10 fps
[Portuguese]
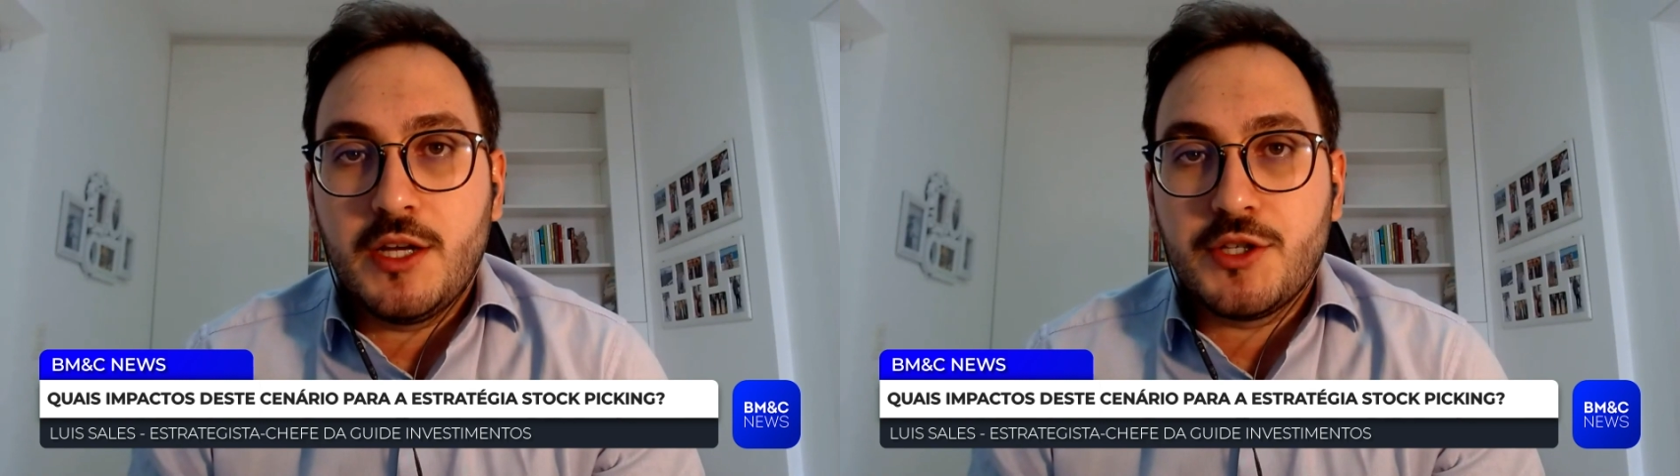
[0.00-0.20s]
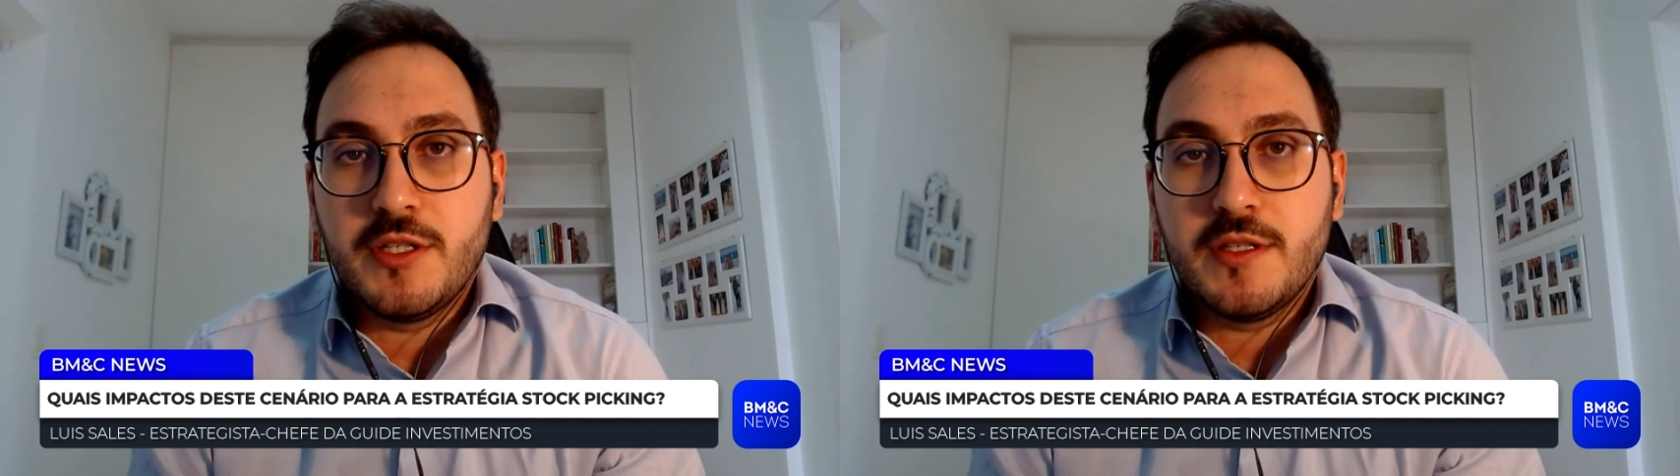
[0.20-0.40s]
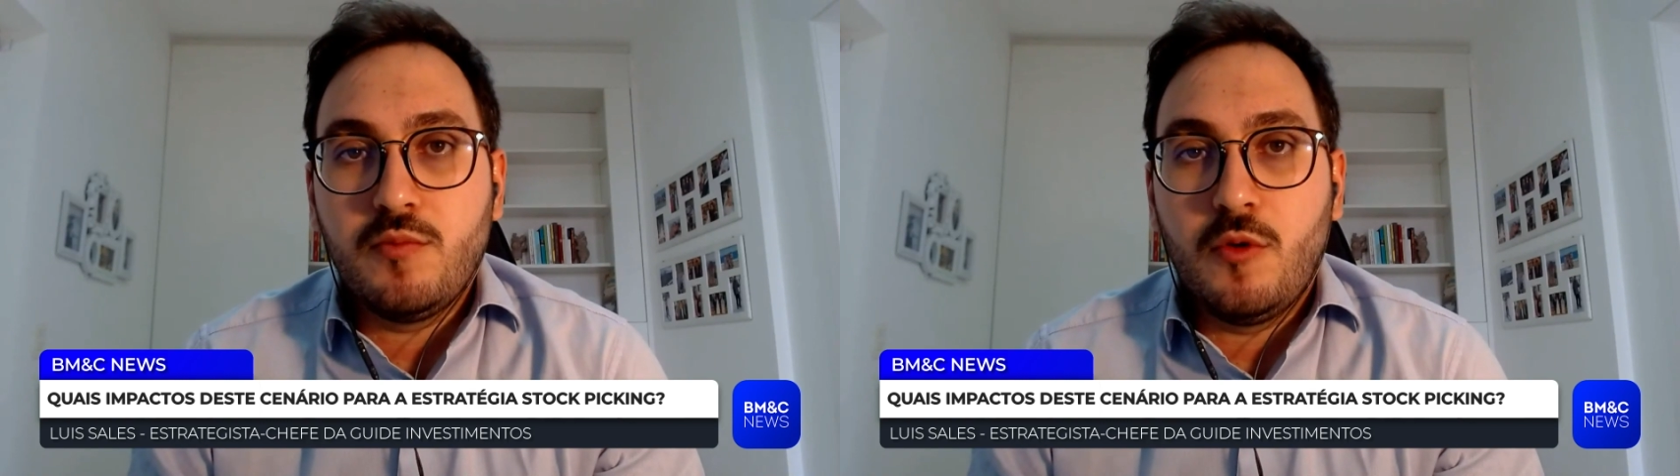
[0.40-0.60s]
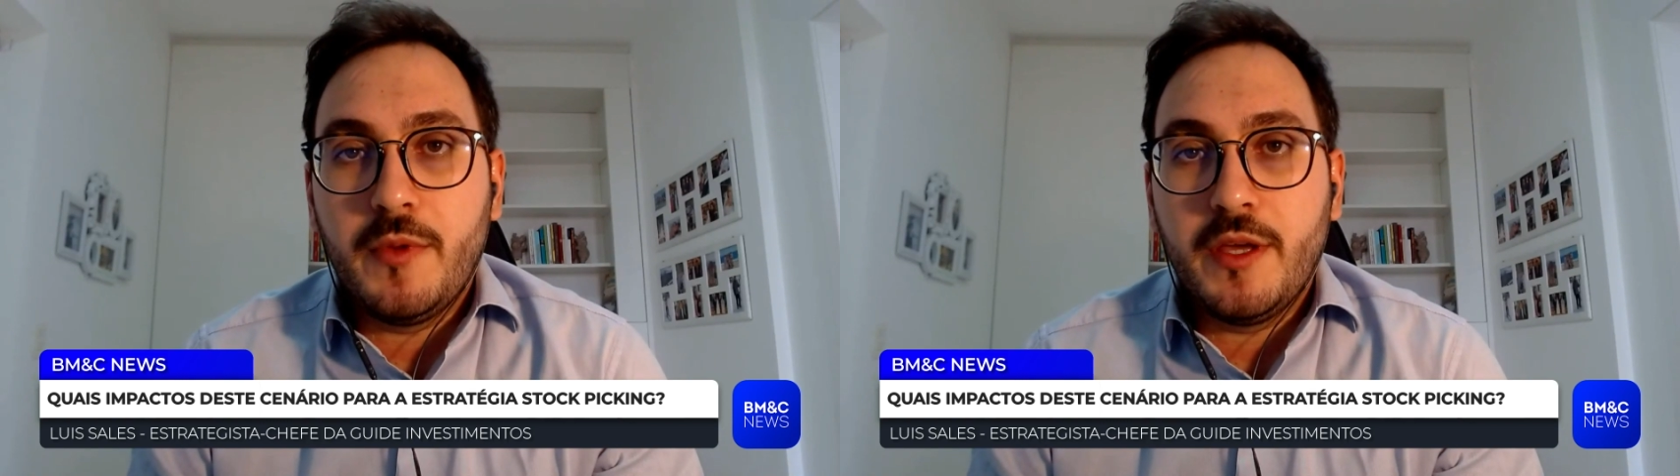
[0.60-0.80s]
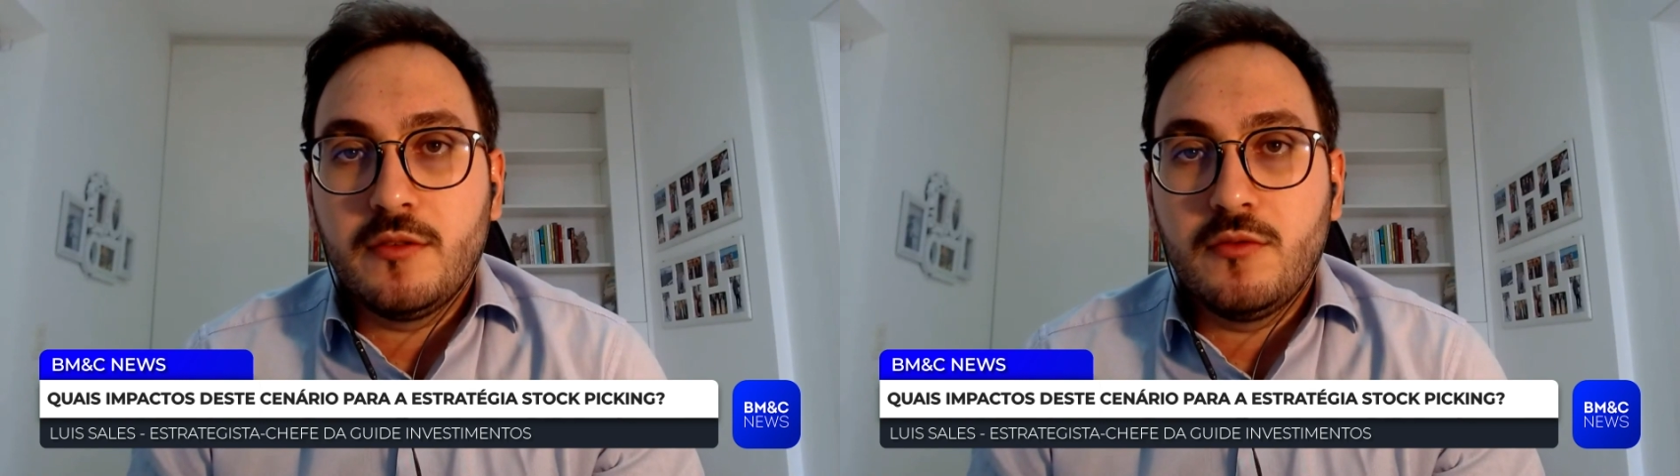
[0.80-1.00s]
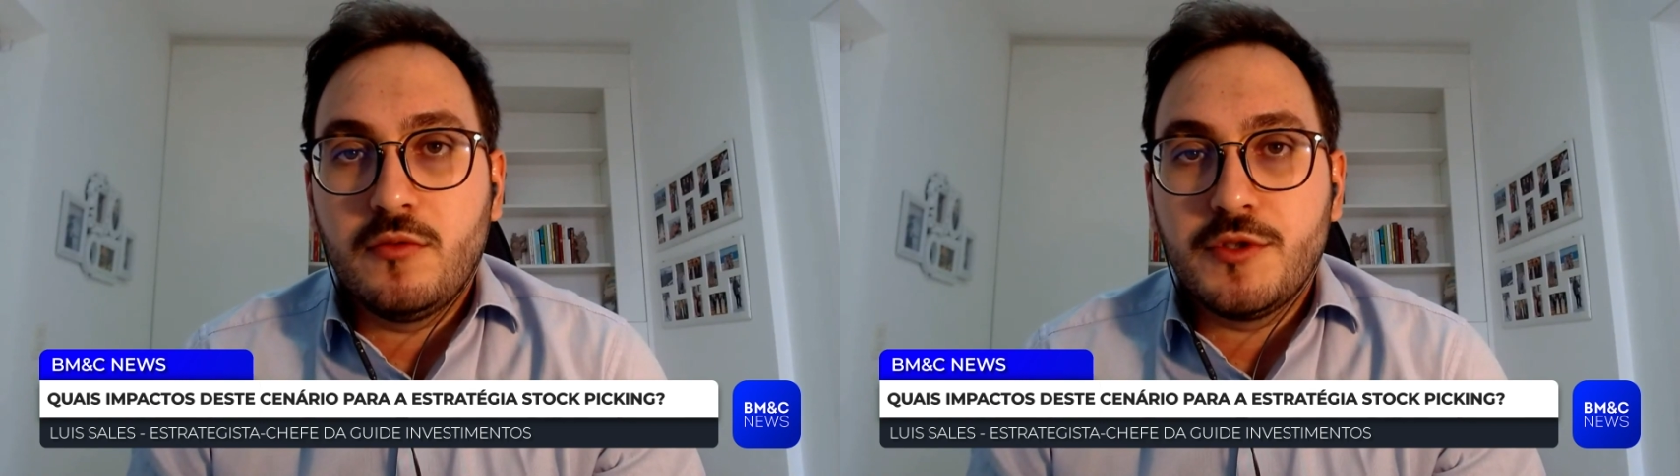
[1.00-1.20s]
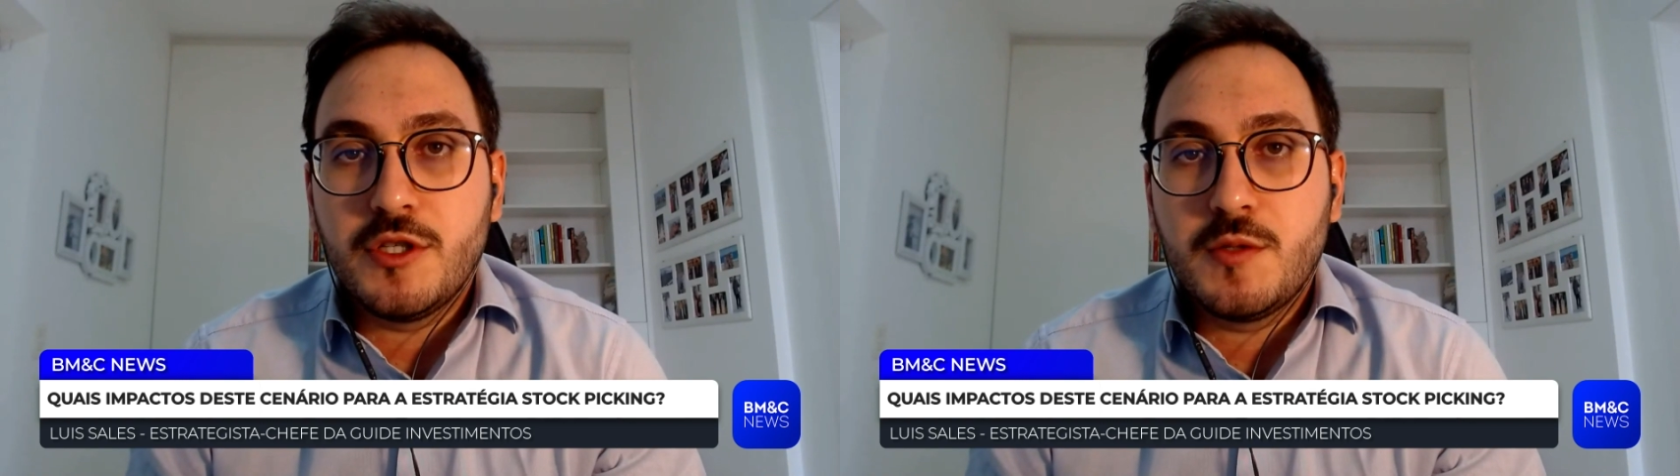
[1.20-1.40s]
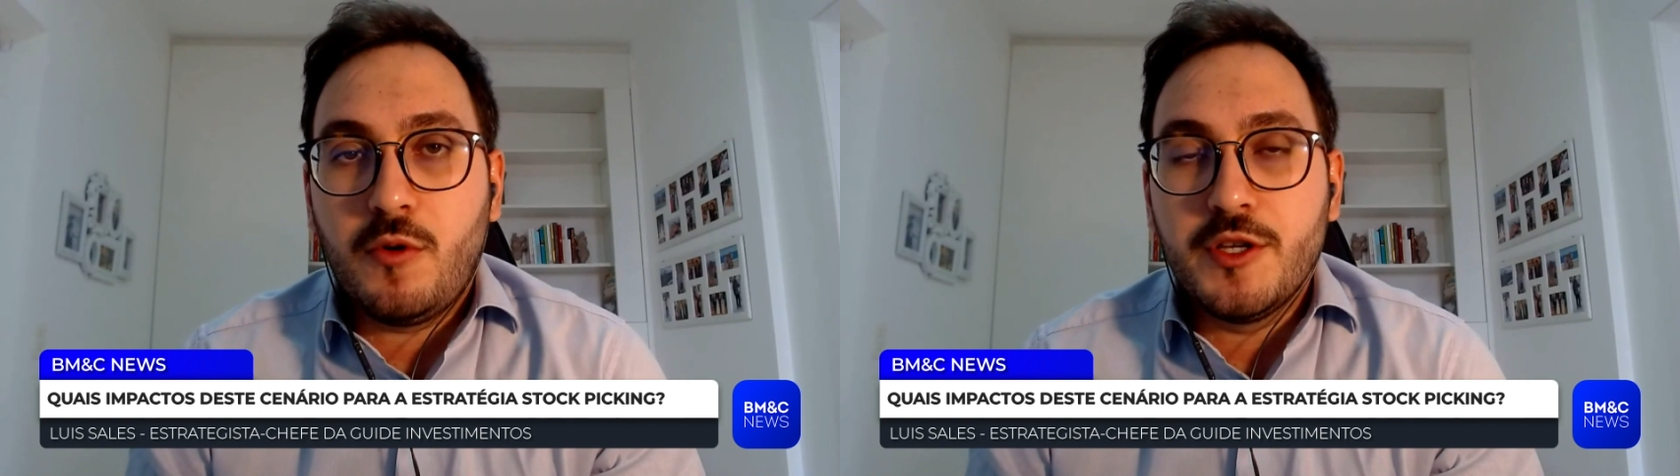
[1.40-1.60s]
Acho que nesse momento a
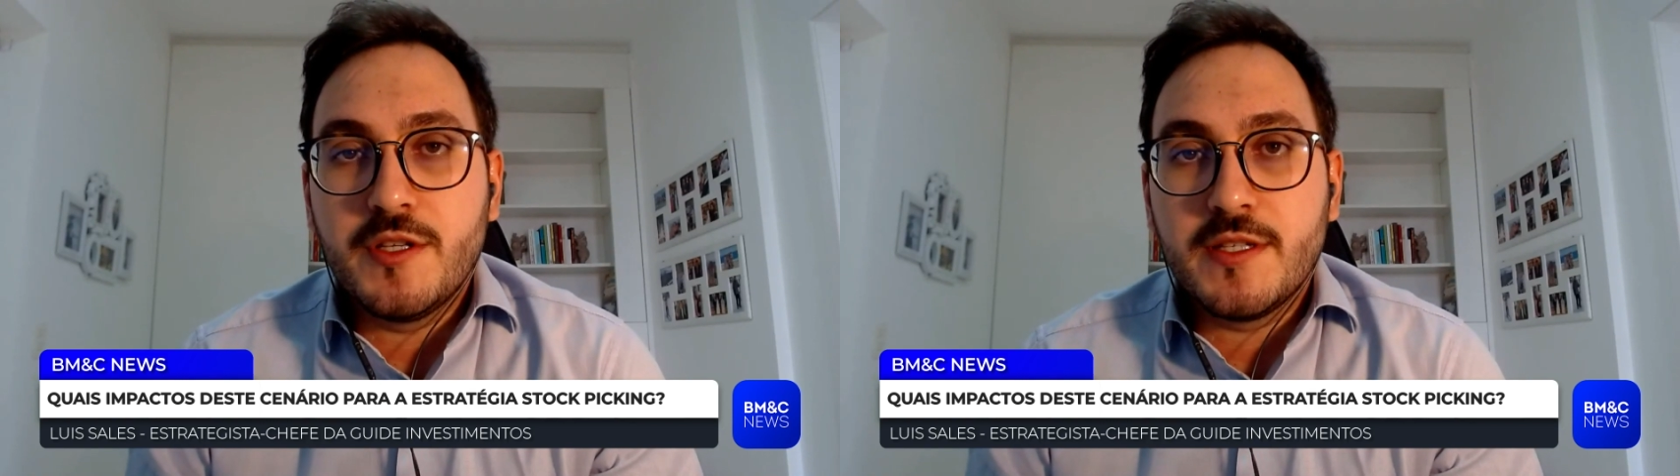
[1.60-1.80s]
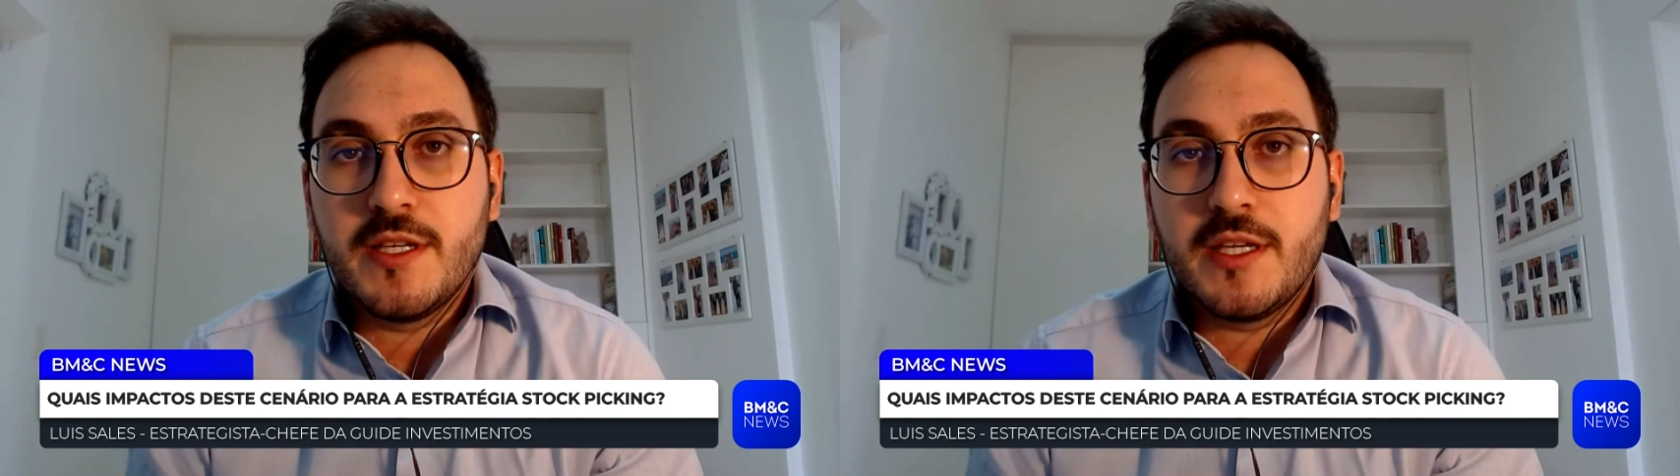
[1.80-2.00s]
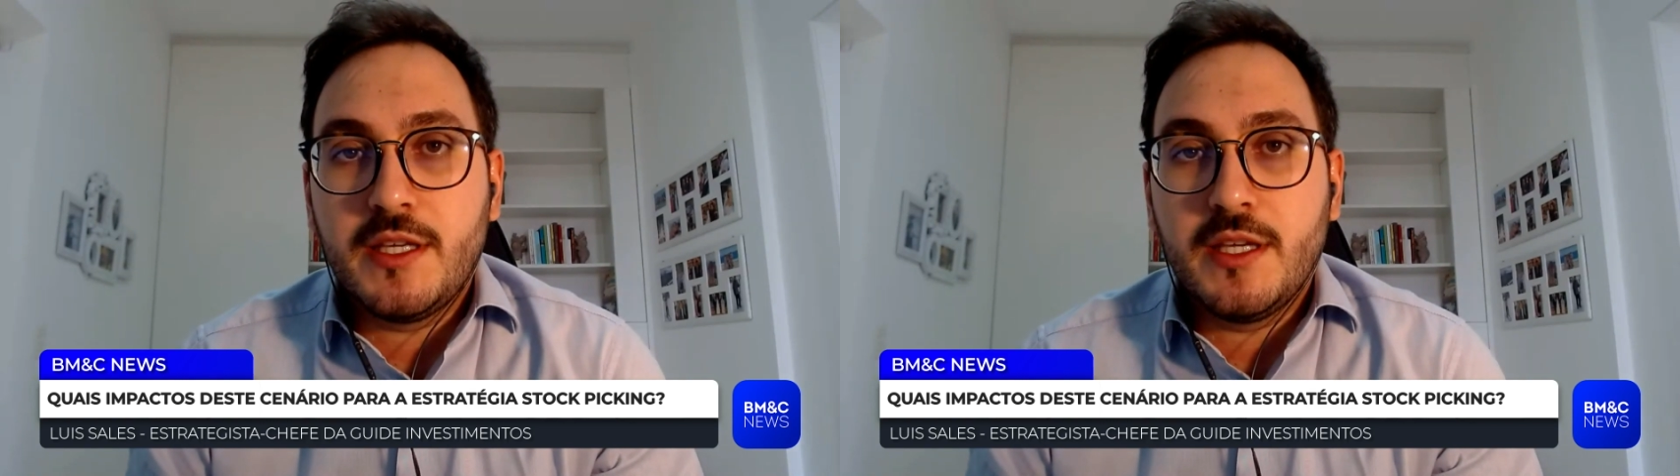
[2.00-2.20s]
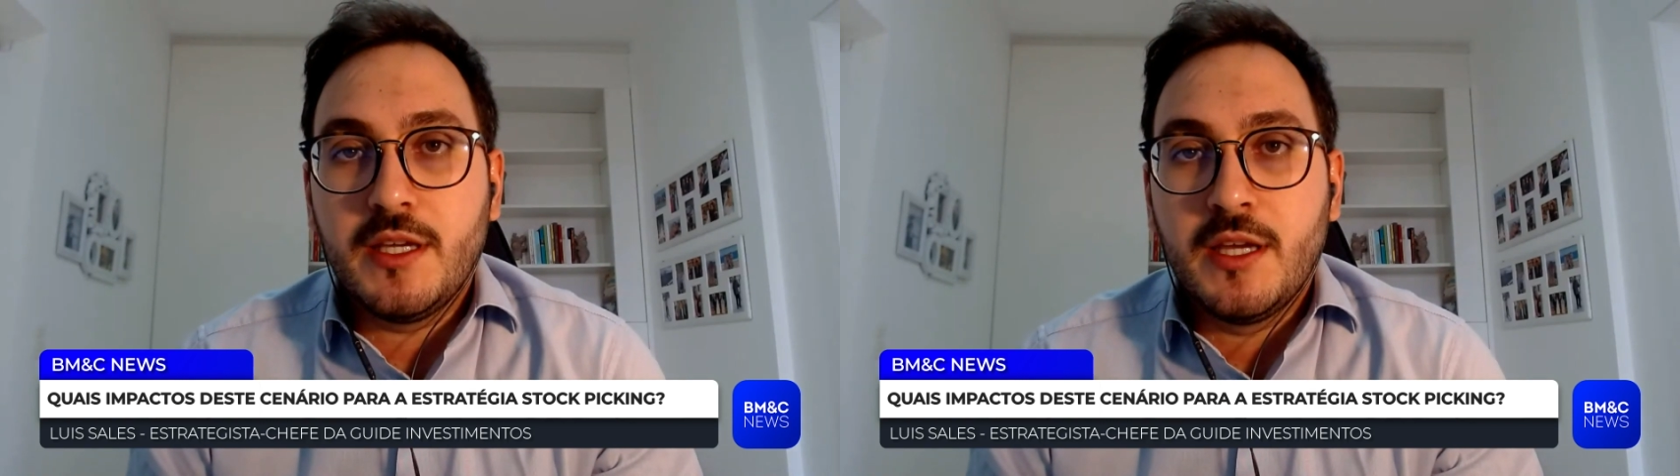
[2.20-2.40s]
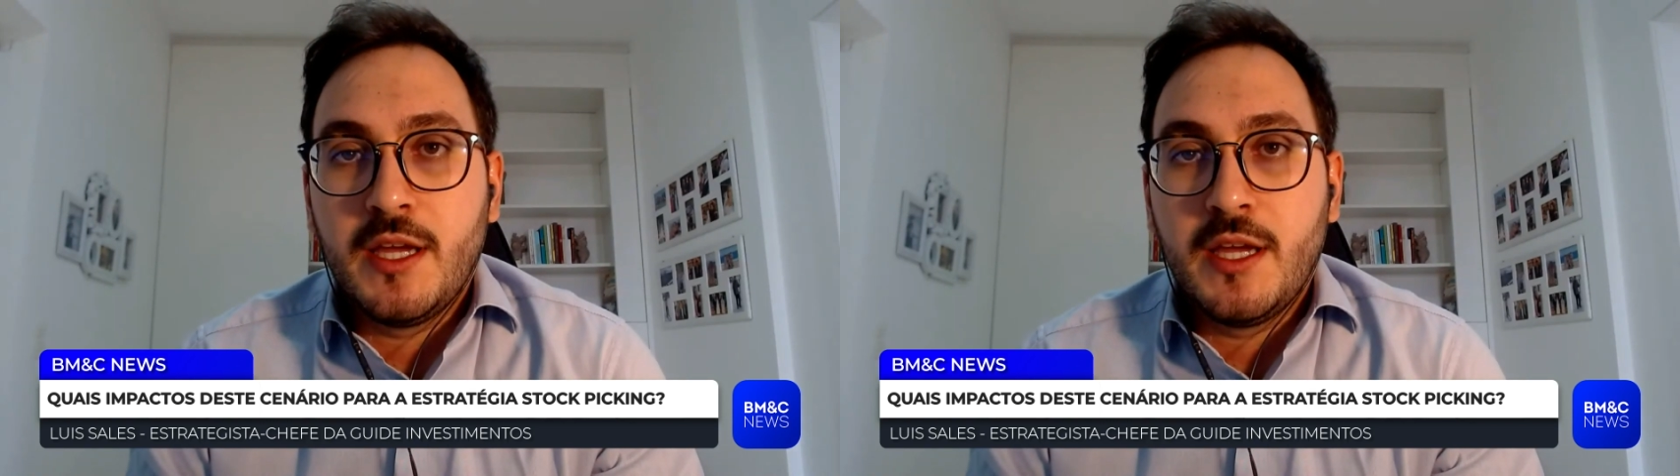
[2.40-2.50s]
gente pode dizer que,